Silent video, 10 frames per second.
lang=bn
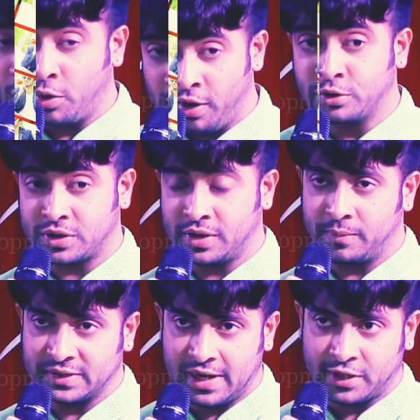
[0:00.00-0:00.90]
ভিডিওটি ভালো
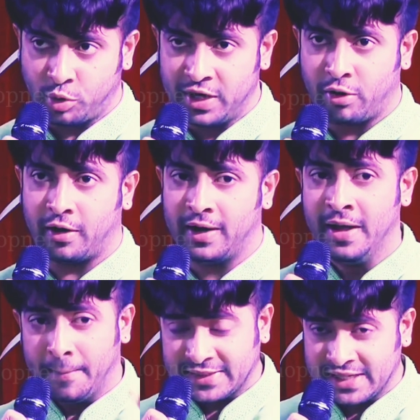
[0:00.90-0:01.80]
লাগলে একটি লাইক দেবেন
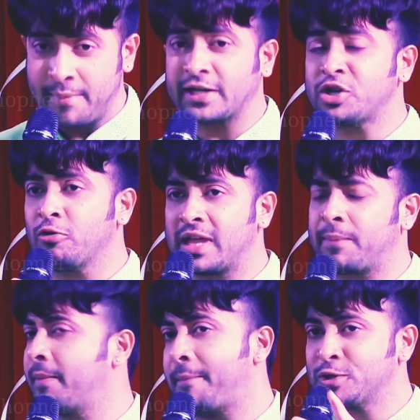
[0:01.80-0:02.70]
সেই সাথে
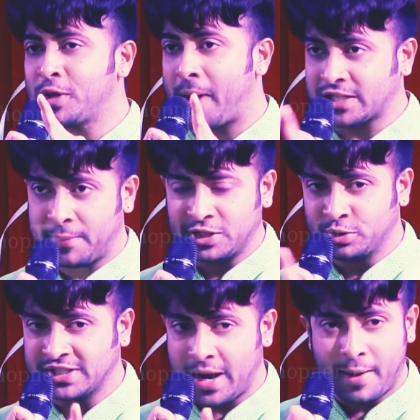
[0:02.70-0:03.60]
চ্যানেলে নতুন হয়ে থাকলে
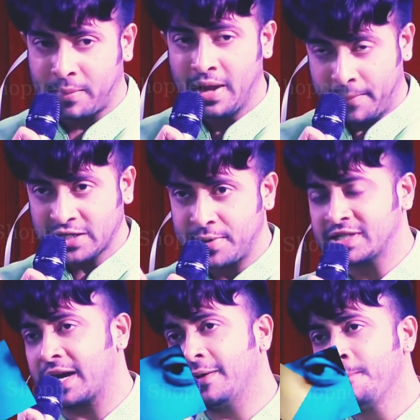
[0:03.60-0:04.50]
সাবস্ক্রাইব করে নেবেন